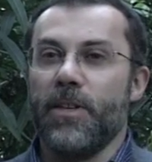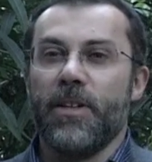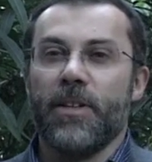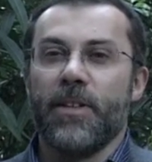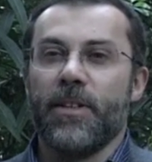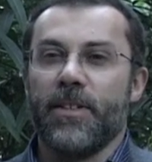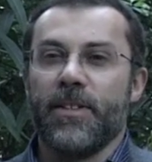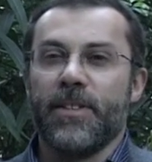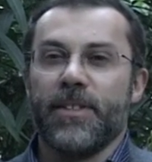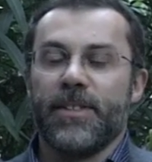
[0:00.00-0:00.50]

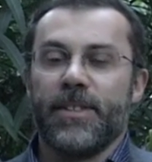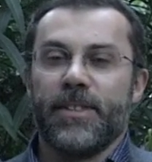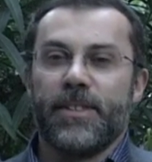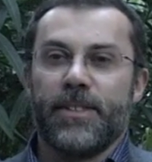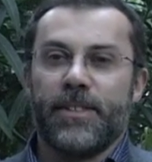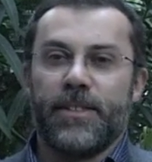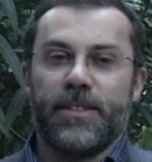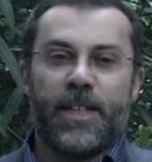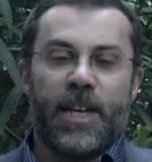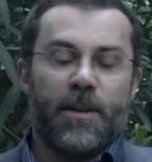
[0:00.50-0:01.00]

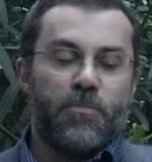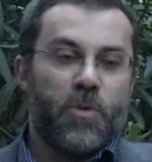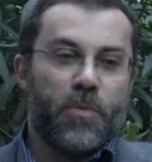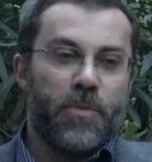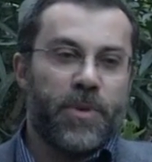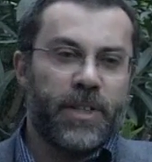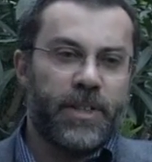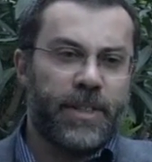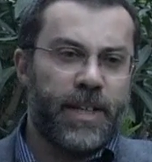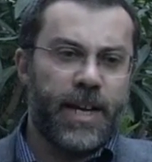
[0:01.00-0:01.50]
eh, della
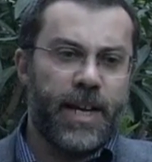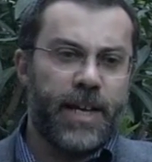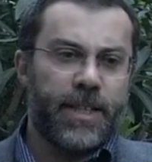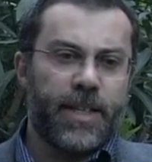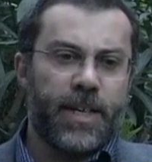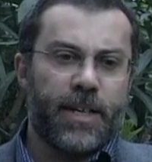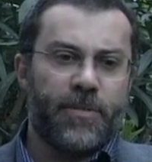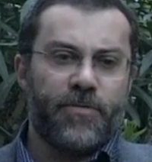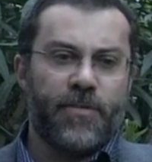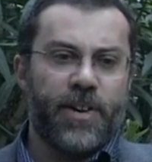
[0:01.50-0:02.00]
povertà,
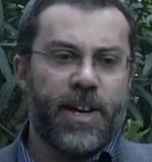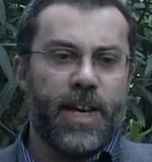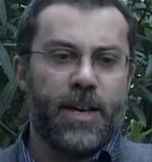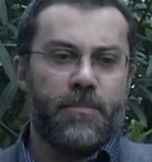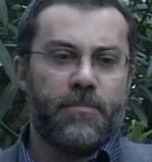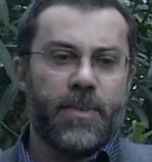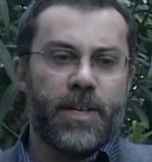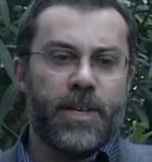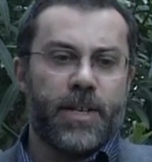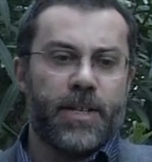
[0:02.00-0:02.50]
della
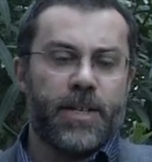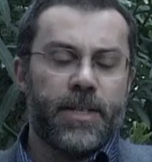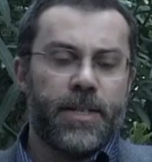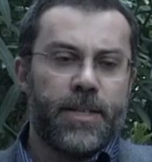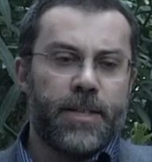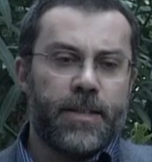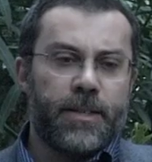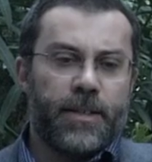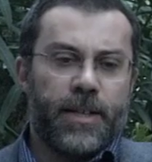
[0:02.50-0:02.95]
fame,